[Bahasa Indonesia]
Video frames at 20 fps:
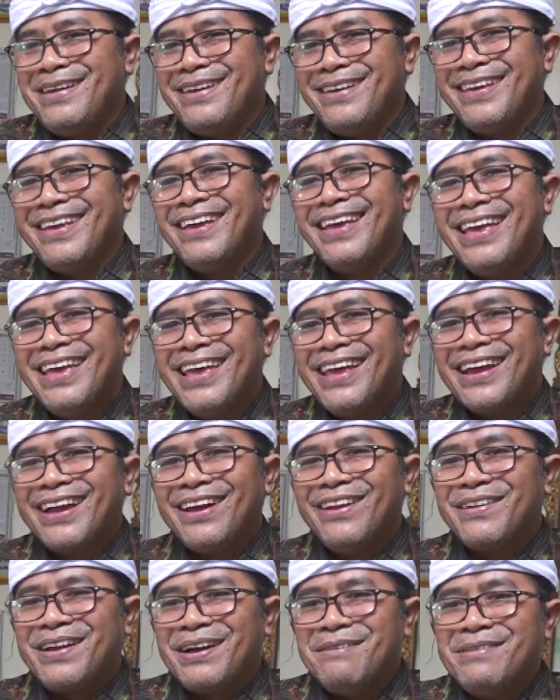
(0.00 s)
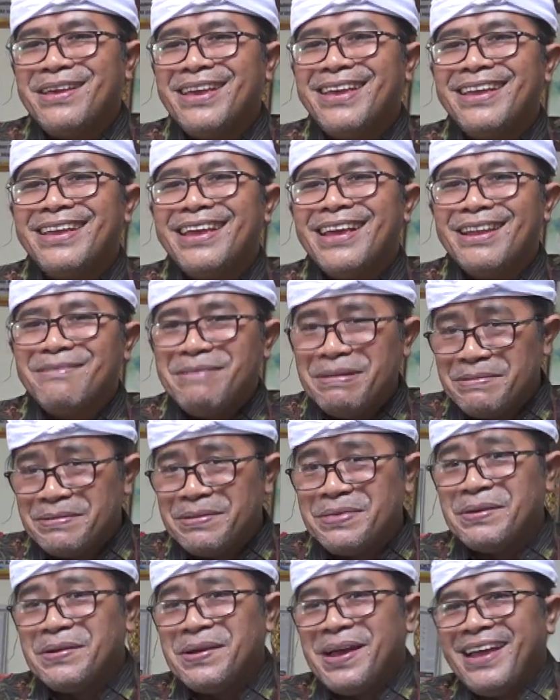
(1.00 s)
mendongkrak sektor pariwisata Bali.
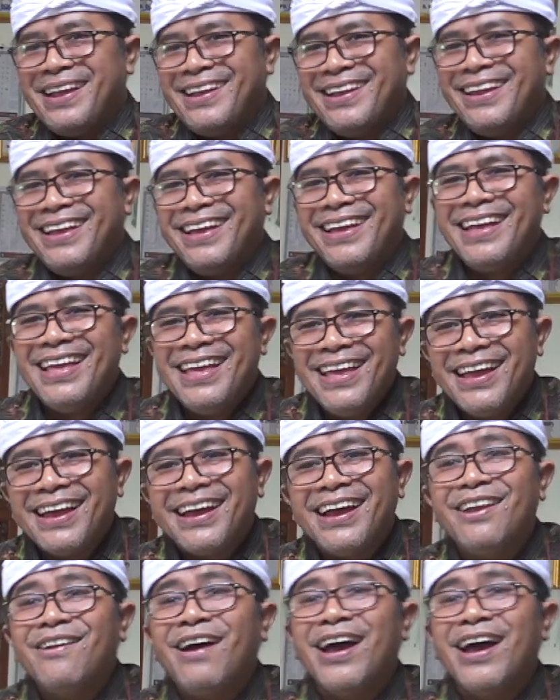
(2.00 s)
Namun semua